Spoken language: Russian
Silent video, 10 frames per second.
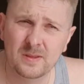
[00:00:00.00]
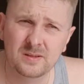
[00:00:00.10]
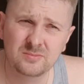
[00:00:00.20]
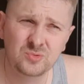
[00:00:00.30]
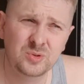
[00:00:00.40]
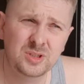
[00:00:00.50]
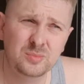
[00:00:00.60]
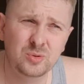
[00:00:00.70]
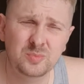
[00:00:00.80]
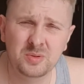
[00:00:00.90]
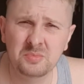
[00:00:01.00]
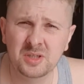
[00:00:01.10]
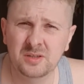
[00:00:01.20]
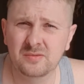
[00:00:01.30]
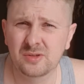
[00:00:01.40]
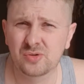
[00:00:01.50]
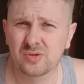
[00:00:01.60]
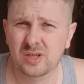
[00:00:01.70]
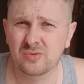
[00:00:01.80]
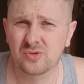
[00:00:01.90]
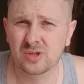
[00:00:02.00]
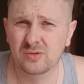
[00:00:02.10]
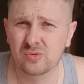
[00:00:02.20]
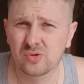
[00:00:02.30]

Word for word: Ну, это будет примерно выложу, сразу же говорю,